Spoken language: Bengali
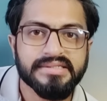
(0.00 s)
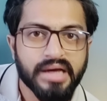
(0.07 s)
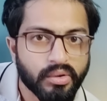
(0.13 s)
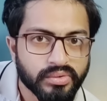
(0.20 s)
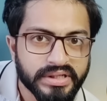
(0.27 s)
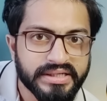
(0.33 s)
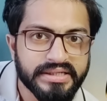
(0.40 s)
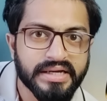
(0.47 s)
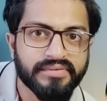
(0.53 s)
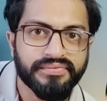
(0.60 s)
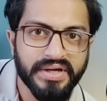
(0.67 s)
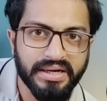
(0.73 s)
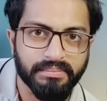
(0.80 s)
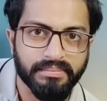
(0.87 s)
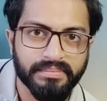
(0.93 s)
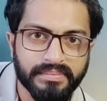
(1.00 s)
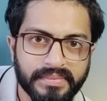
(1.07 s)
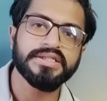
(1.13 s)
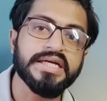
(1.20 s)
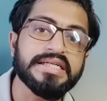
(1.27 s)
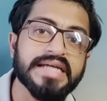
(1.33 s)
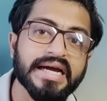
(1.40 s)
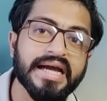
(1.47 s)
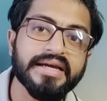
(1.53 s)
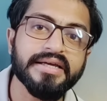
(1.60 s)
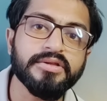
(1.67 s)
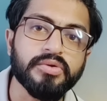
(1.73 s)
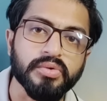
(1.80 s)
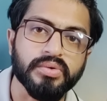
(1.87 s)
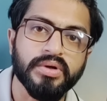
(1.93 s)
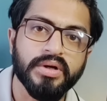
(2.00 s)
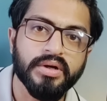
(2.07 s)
সাউথ ইন্ডিয়ান ফিল্ম সেই জায়গায় কিন্তু